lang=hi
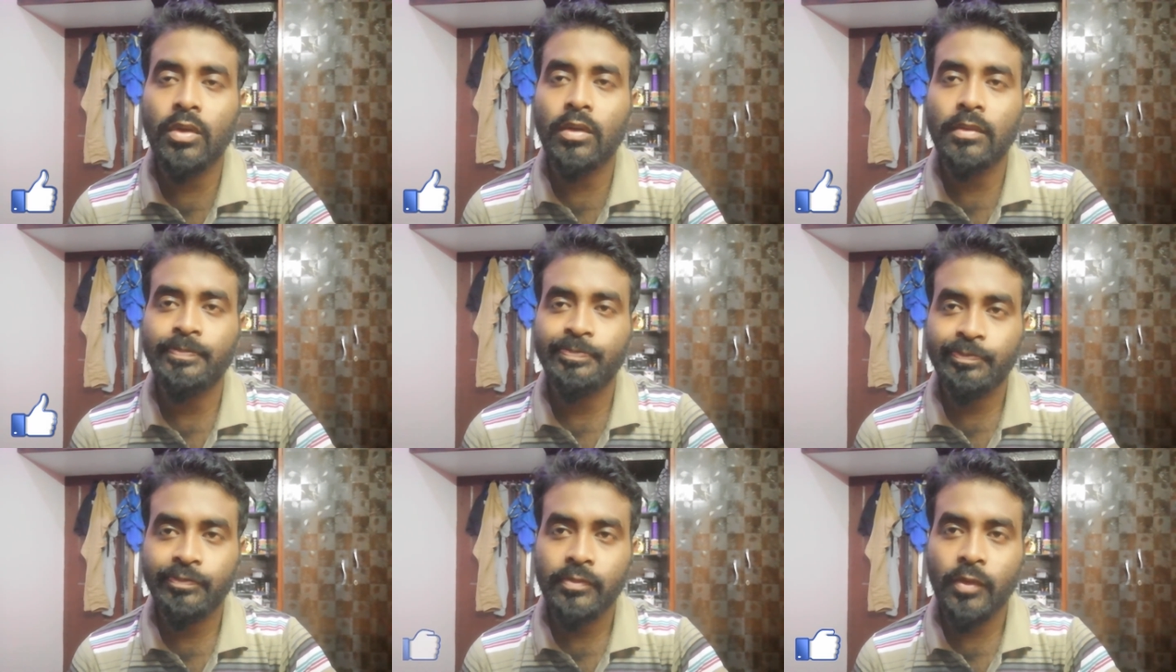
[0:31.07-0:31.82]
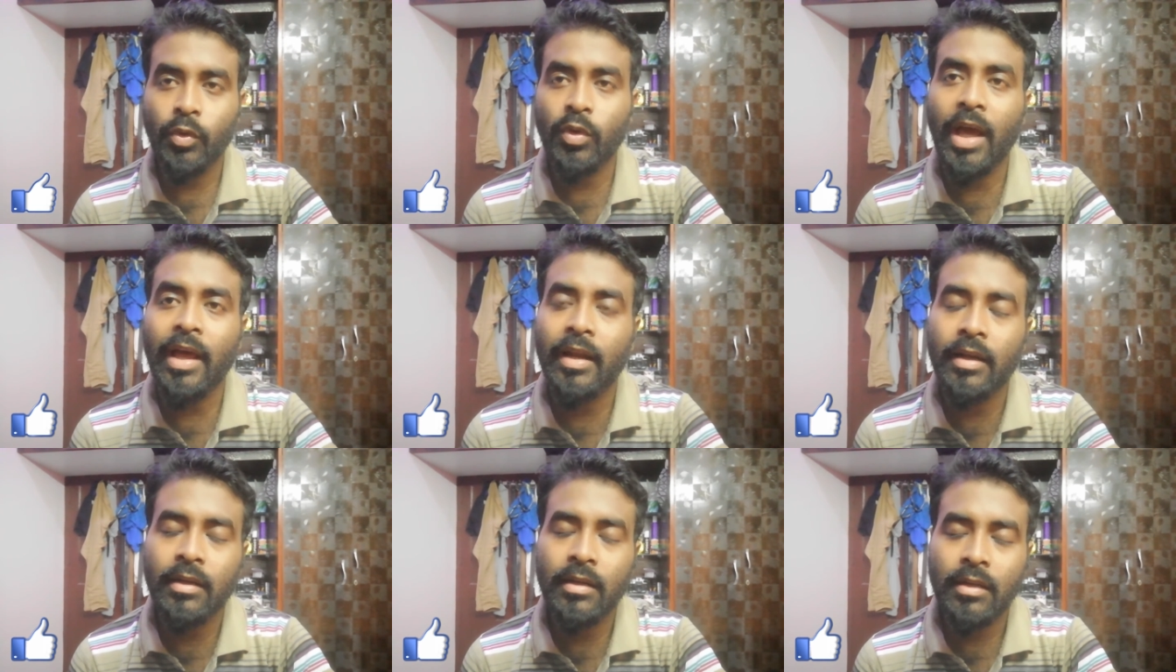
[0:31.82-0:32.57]
जो
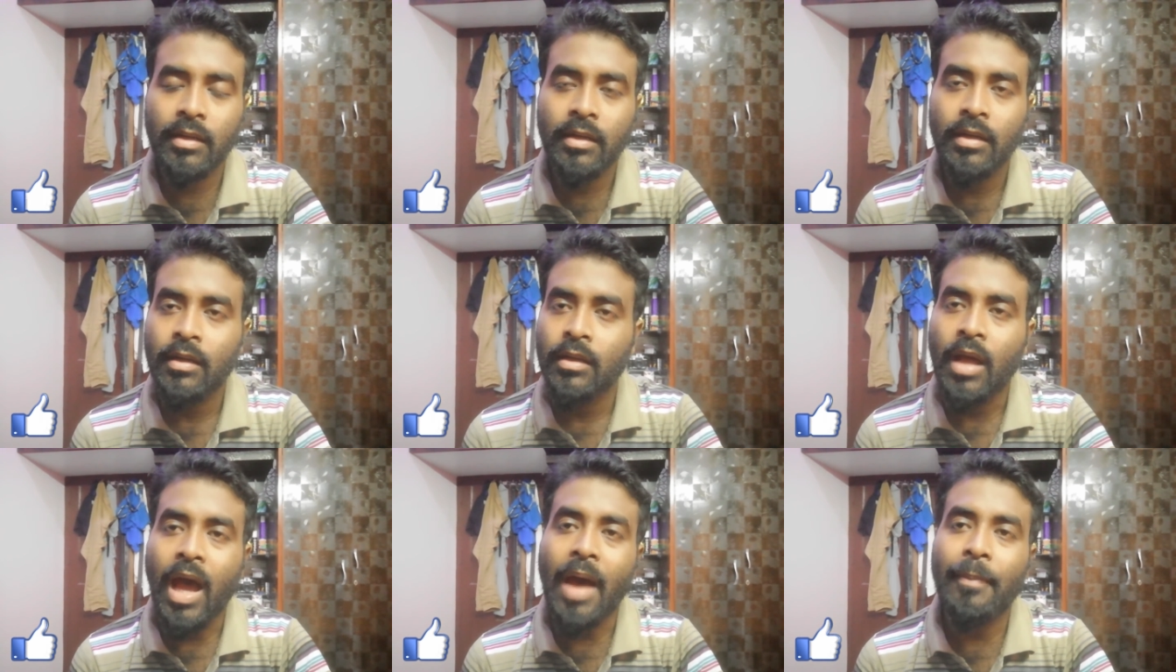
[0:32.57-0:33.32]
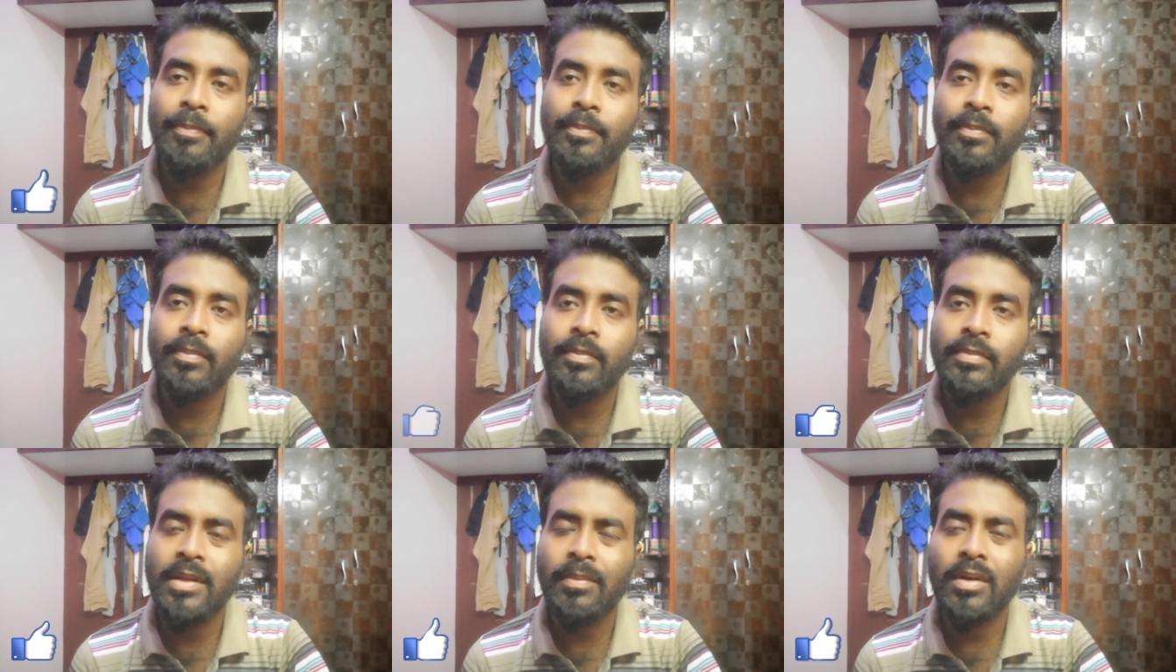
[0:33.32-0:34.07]
उड़ान आप
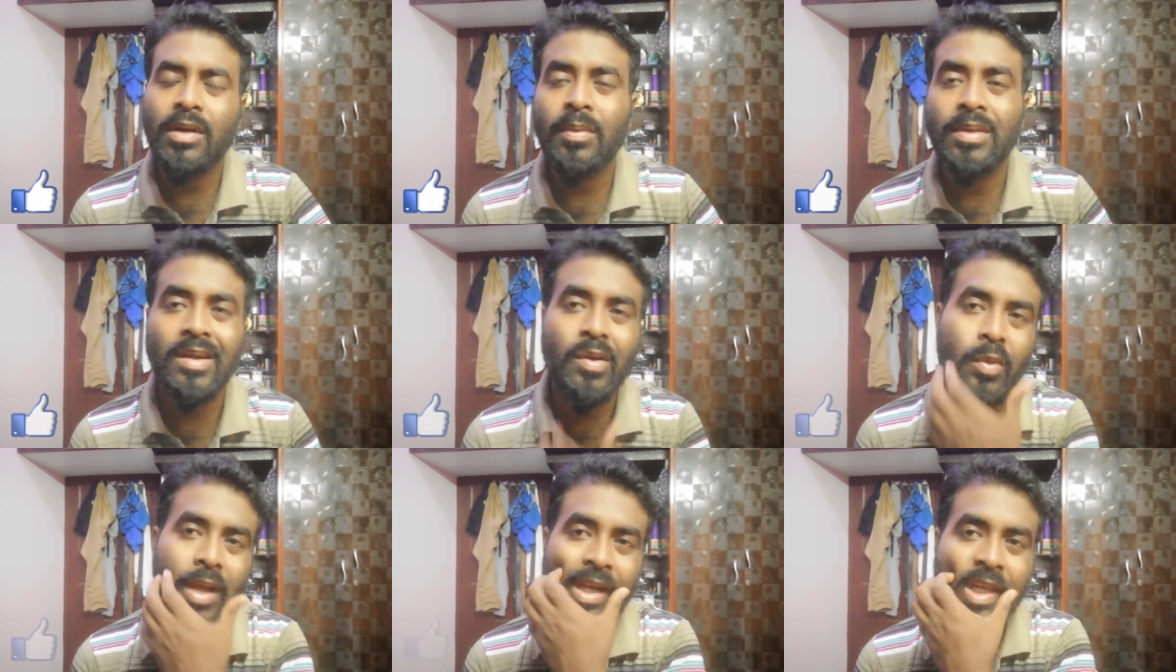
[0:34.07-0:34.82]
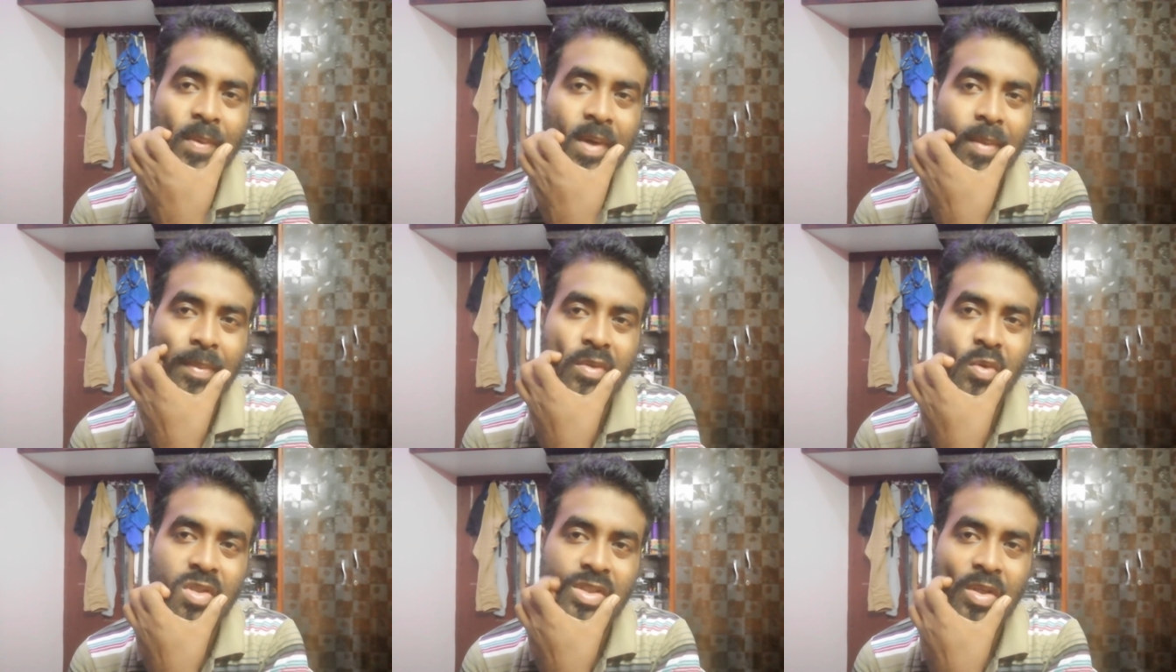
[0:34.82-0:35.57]
सब लोग कबूतर के उड़ान के बारे में
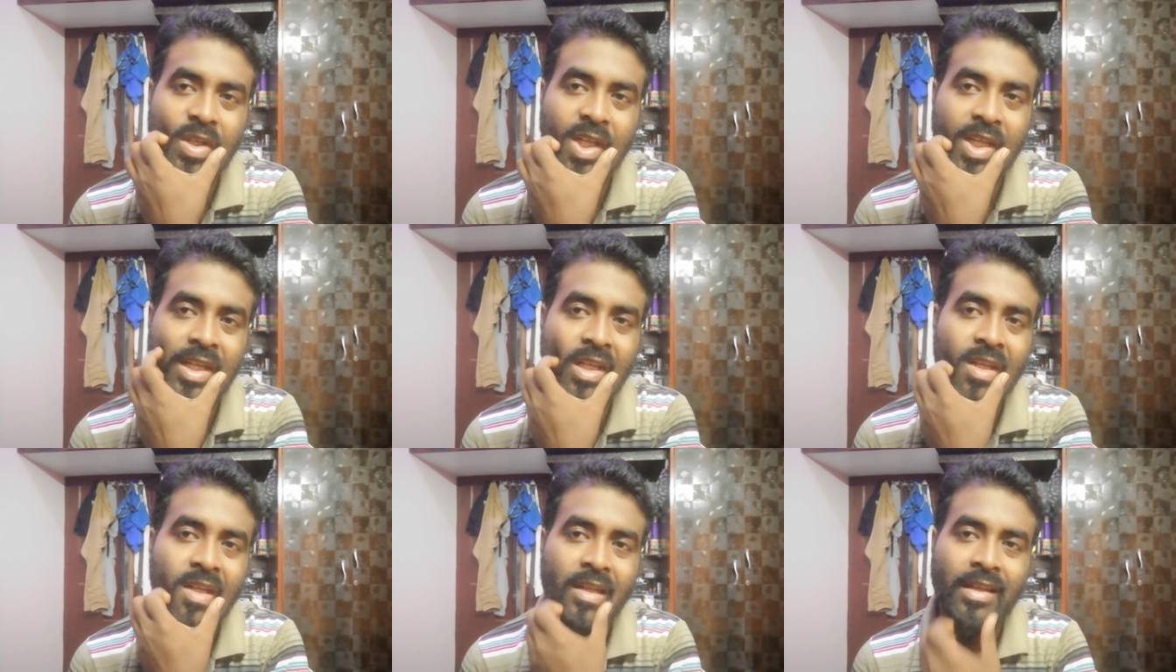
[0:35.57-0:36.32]
सोचते हो लेकिन